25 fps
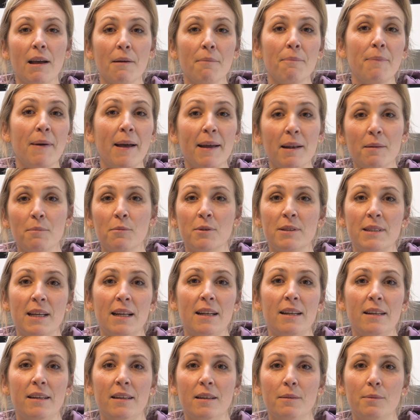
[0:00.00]
haben beide
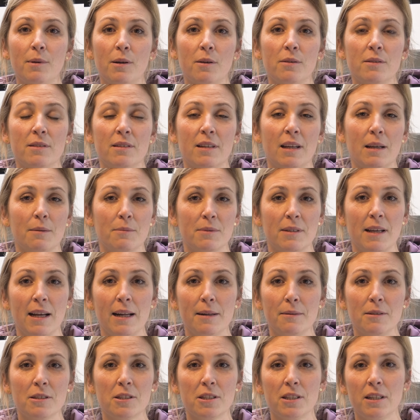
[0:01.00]
Modelle hier bei uns in
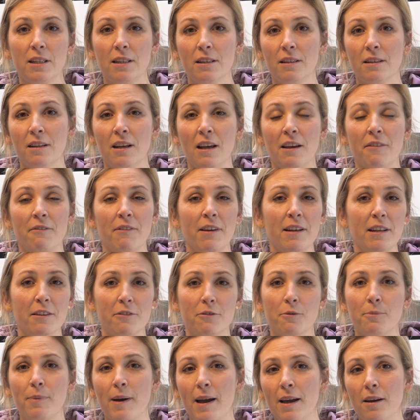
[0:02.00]
Remshallen stehen. Wenn ihr
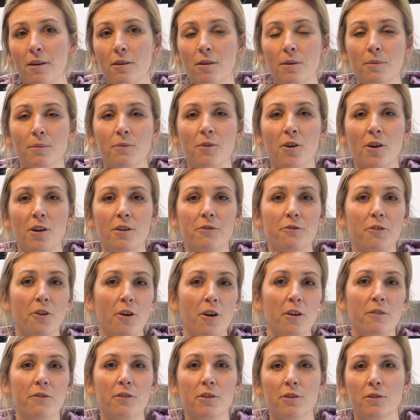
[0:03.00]
vorbeikommen wollt,
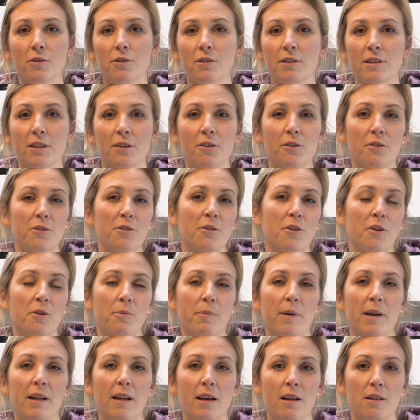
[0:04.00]
freuen wir uns. Dann könnt ihr euch
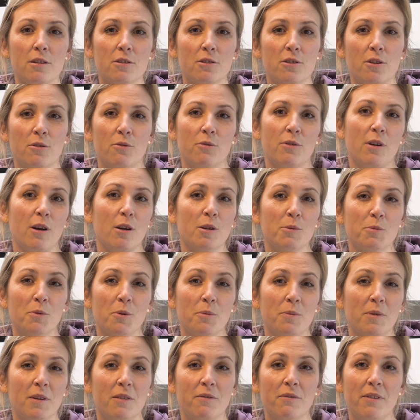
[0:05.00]
beide anschauen und
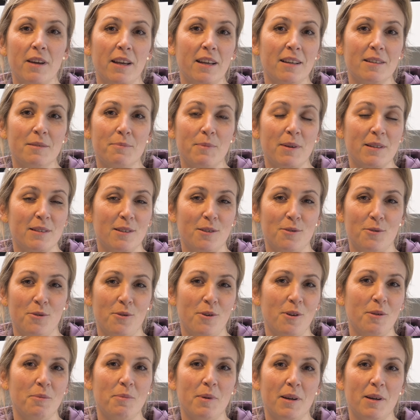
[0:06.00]
ausprobieren, welches besser zu euch